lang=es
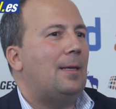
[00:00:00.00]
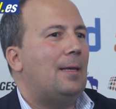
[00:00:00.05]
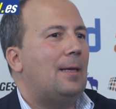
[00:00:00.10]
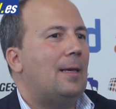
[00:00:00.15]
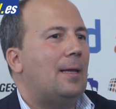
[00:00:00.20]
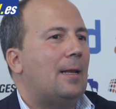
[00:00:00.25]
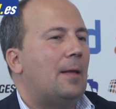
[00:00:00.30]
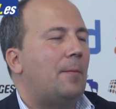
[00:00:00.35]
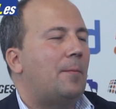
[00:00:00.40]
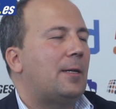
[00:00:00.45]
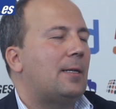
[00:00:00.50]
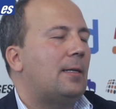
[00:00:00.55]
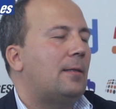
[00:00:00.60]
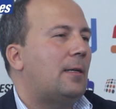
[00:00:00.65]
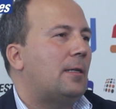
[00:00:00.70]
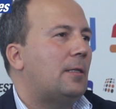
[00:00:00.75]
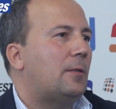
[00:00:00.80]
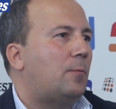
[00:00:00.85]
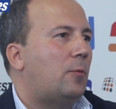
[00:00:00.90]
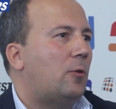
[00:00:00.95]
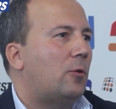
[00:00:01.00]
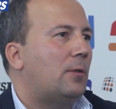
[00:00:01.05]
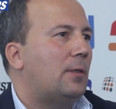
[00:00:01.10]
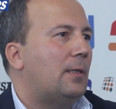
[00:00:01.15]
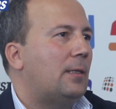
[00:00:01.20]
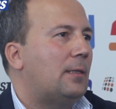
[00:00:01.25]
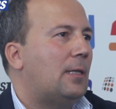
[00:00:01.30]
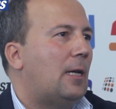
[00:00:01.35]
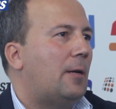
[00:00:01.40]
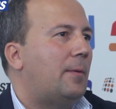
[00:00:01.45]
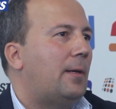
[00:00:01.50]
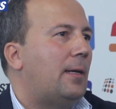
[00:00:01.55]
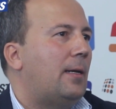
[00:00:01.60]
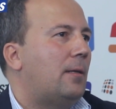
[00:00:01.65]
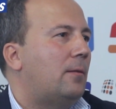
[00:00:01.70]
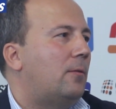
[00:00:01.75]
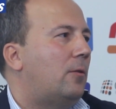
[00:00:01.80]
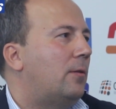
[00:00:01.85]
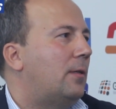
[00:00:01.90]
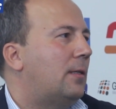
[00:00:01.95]
la empresa de transporte
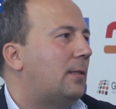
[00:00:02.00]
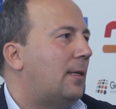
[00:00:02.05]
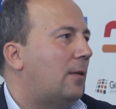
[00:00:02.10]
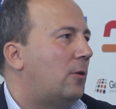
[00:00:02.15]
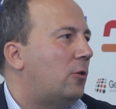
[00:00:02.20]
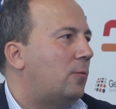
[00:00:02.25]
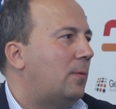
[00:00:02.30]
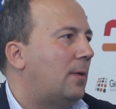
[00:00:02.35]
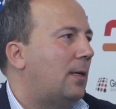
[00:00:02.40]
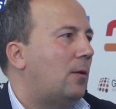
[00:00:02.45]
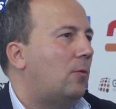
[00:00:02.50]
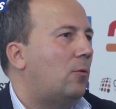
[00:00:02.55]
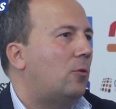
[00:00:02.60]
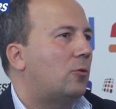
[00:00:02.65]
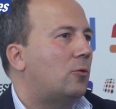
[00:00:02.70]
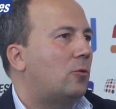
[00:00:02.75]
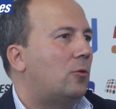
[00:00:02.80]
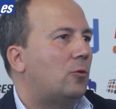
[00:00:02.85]
saber dónde están los vehículos,